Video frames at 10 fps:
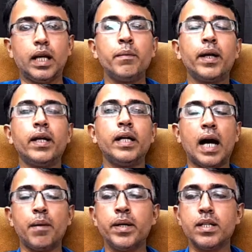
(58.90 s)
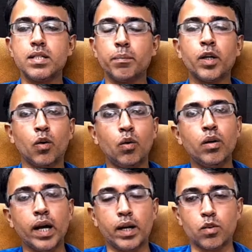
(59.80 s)
এবারে ডায়াবেটিস আমরা
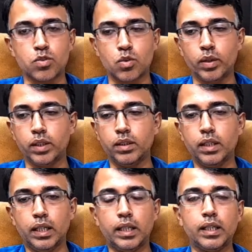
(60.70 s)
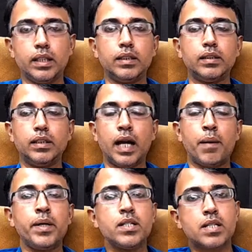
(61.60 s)
কখন ডায়াগনোস করি
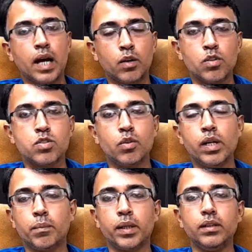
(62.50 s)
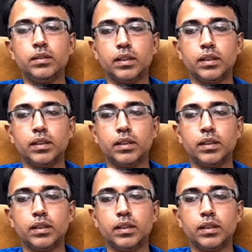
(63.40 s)
ডায়াবেটিস ডায়াগনোস করি আমরা